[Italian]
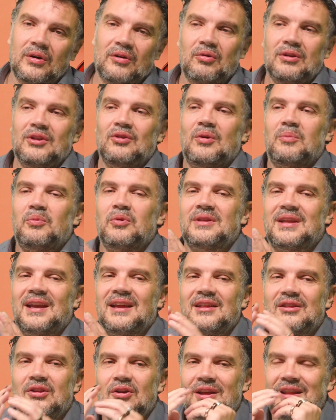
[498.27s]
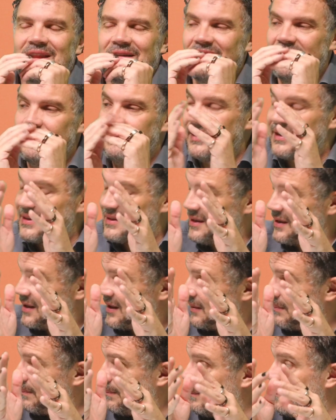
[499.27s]
quindi non è più in traiettoria, devi
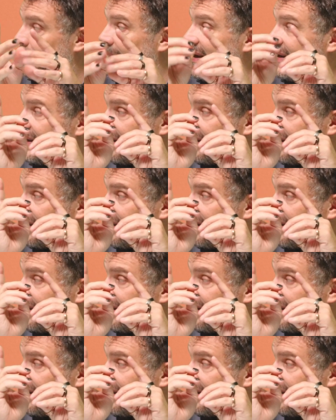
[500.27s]
ripartire. Ah,